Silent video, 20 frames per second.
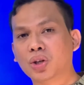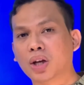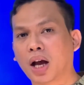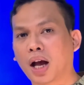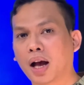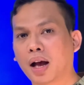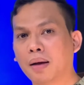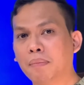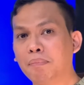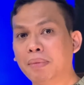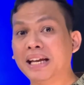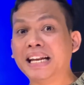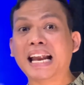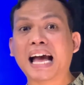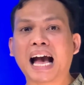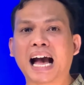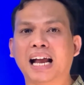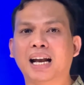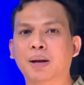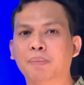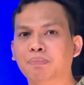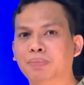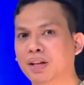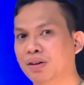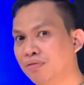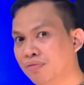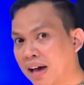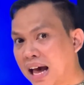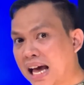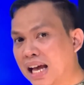siya, may nahanap
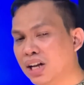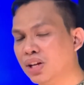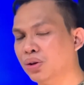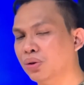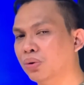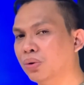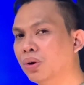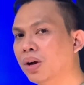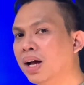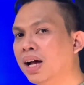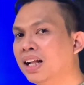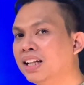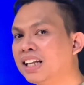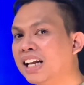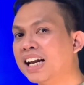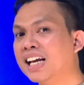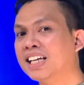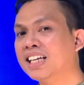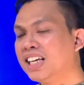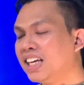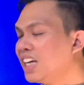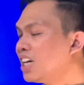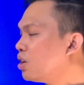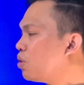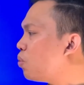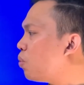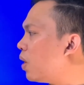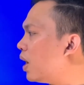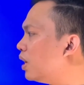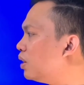na value na
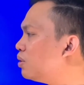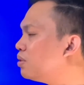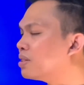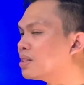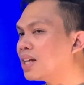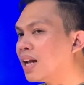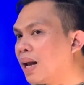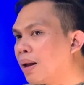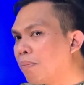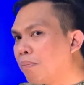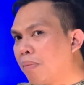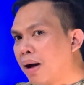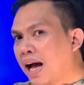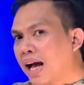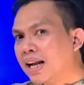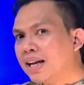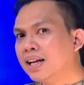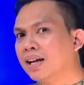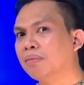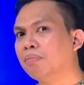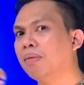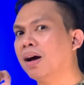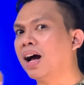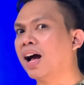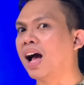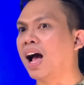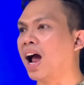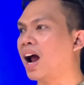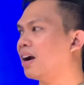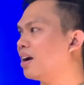nag-equal dun sa laman ng
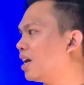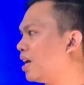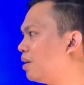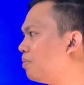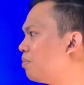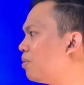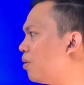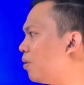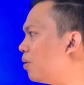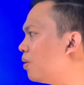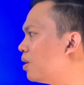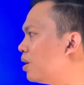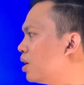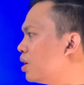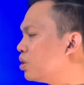mga array mo.